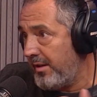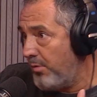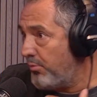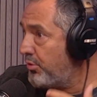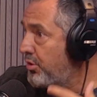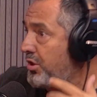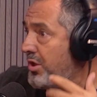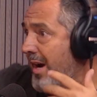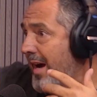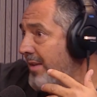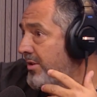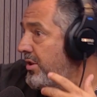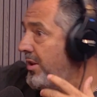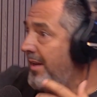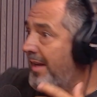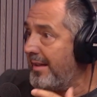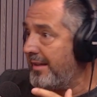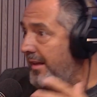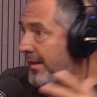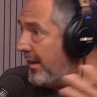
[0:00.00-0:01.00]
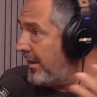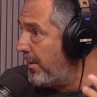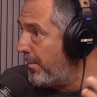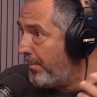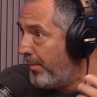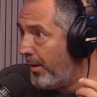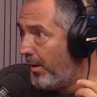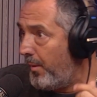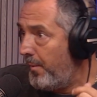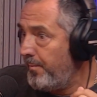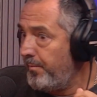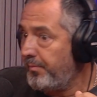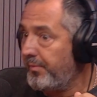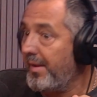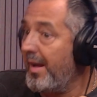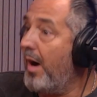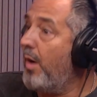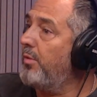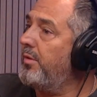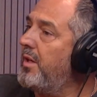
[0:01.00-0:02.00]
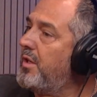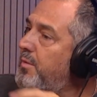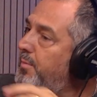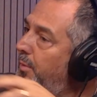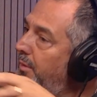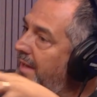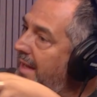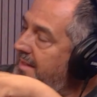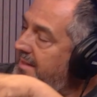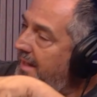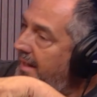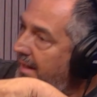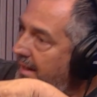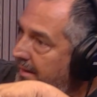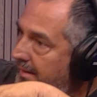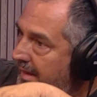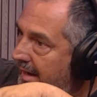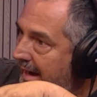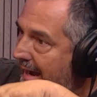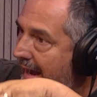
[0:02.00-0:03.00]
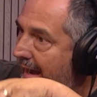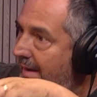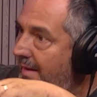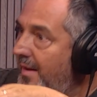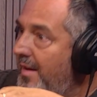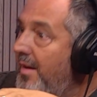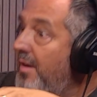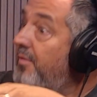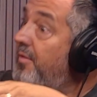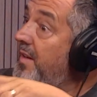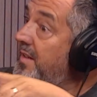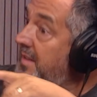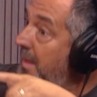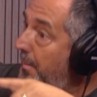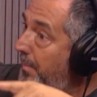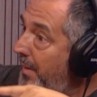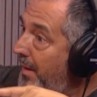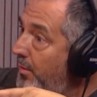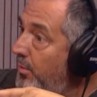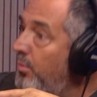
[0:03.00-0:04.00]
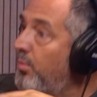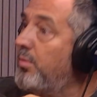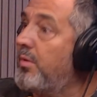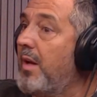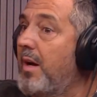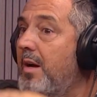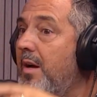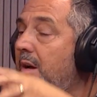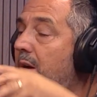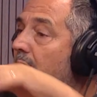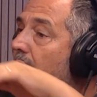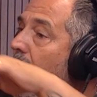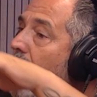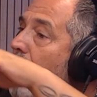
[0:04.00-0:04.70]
um chat lá da Cadipol, onde eles pudessem entrar, fazer a pergunta. Ó,